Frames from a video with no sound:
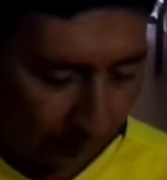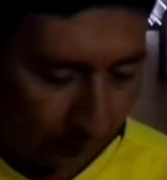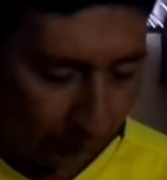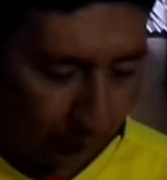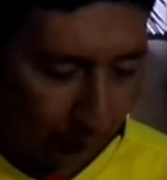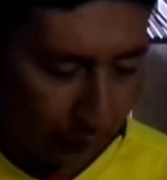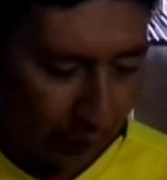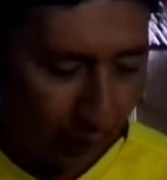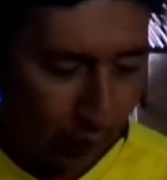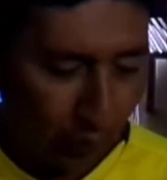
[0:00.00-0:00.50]

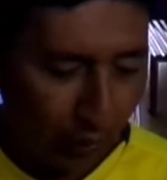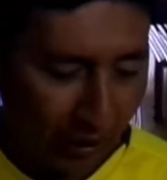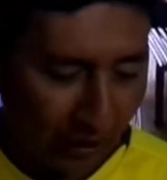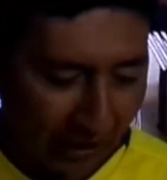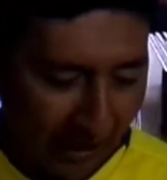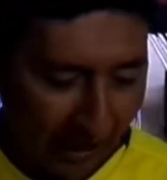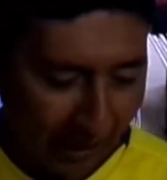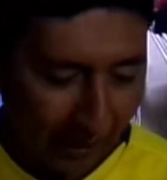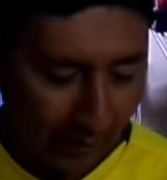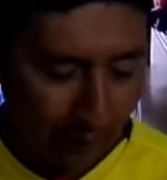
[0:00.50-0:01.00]
Me
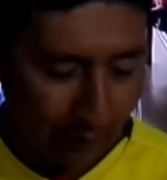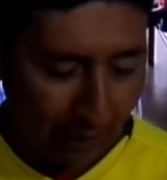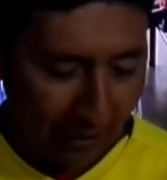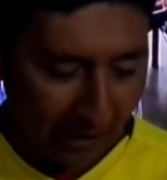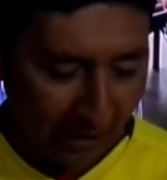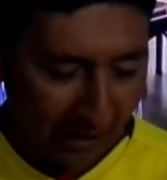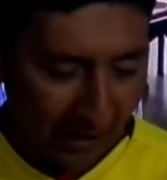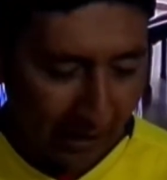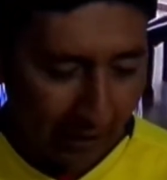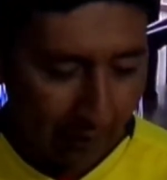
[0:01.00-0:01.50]
gustaría que
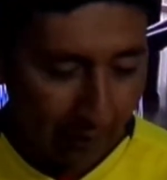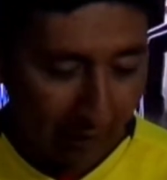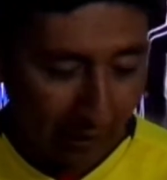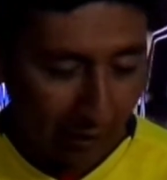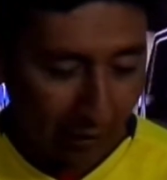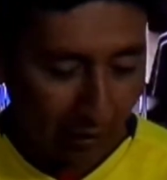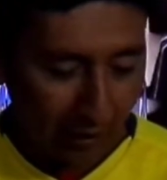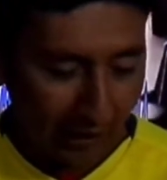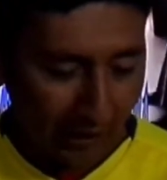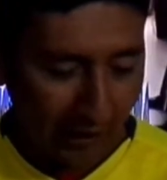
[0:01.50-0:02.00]
visites mi
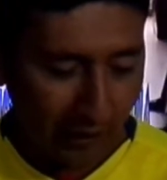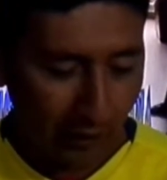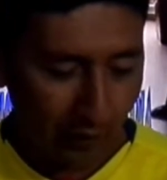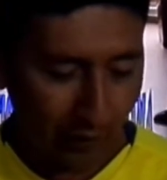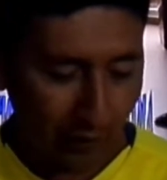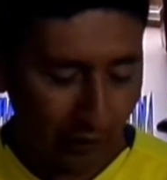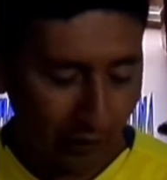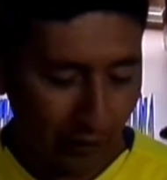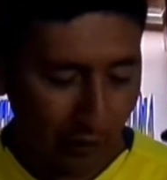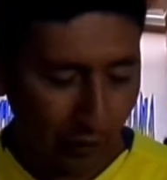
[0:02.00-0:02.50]
colegio.
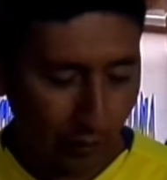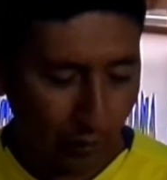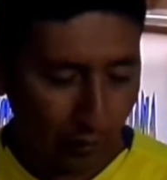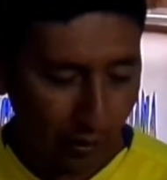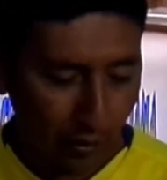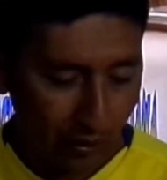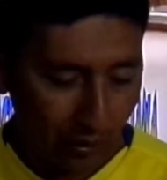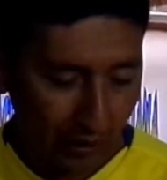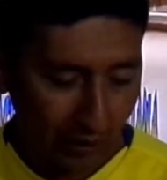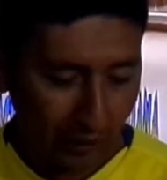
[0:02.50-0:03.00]

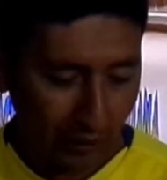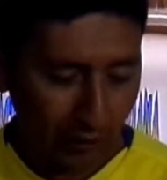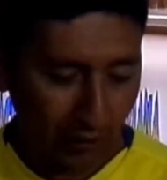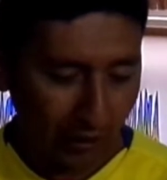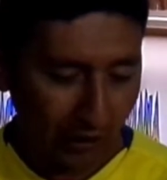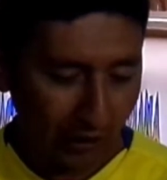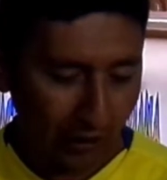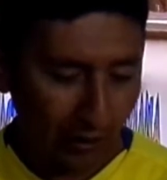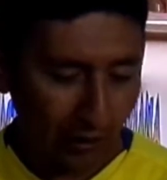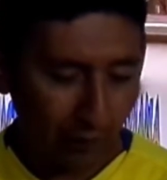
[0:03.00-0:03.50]
Estudio en el
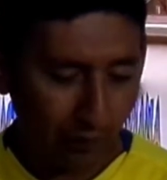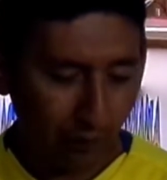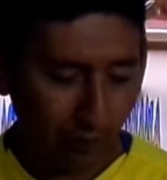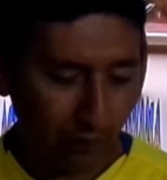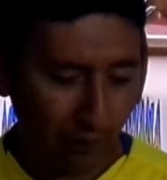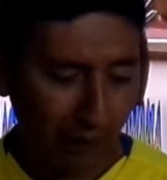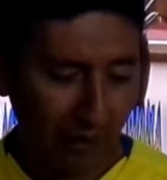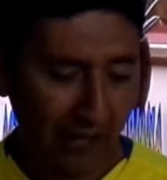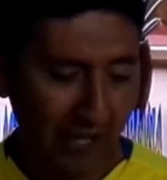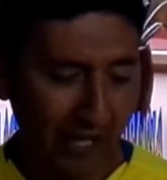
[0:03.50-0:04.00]
colegio
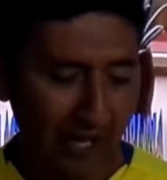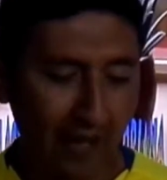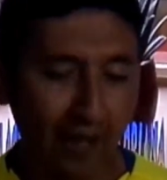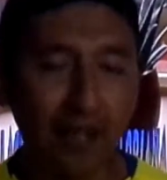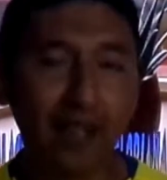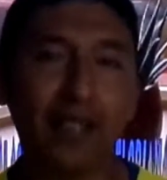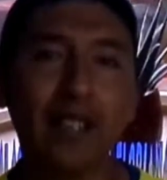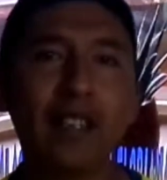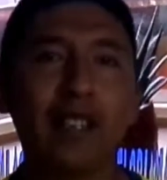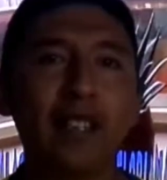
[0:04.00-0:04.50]
Mejía.
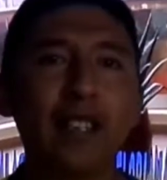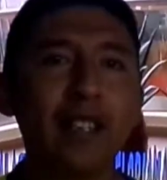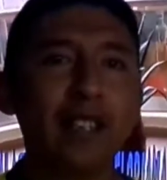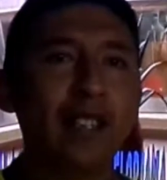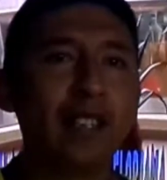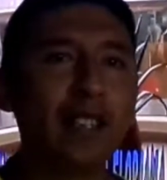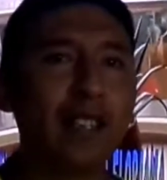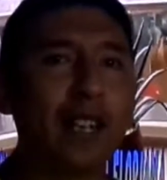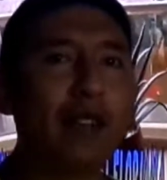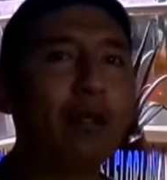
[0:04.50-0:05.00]

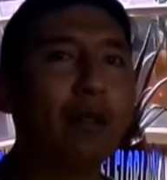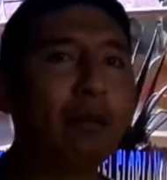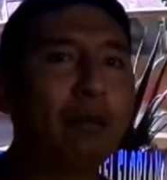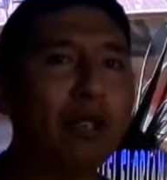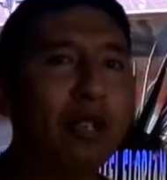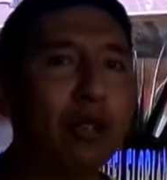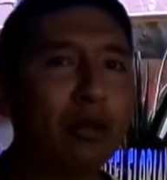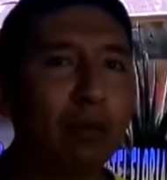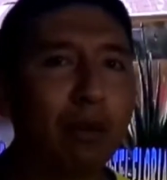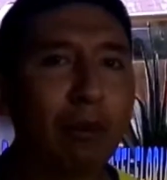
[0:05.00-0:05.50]
Claro
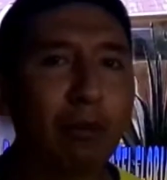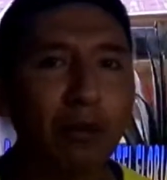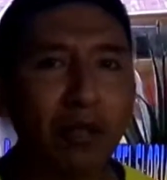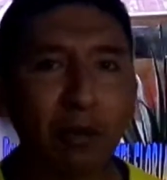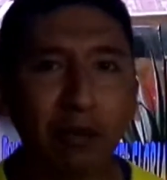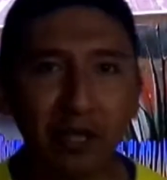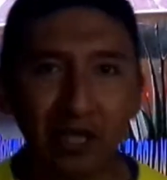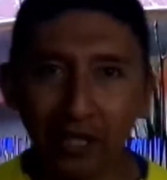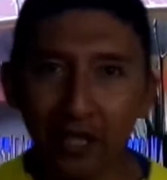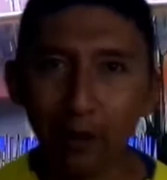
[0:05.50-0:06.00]
amigo, vamos a
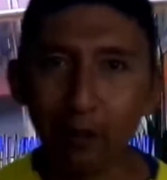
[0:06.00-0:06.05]
visitar